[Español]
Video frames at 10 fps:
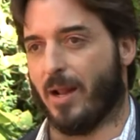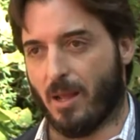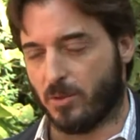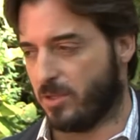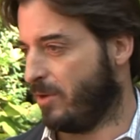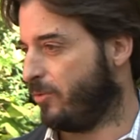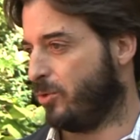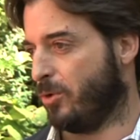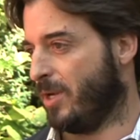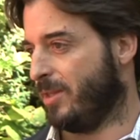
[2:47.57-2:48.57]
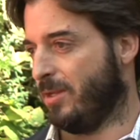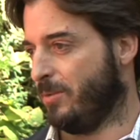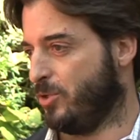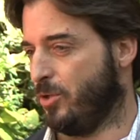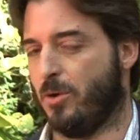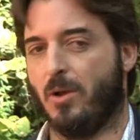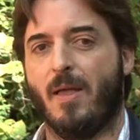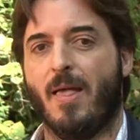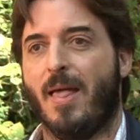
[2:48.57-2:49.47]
creemos en el futuro de la televisión,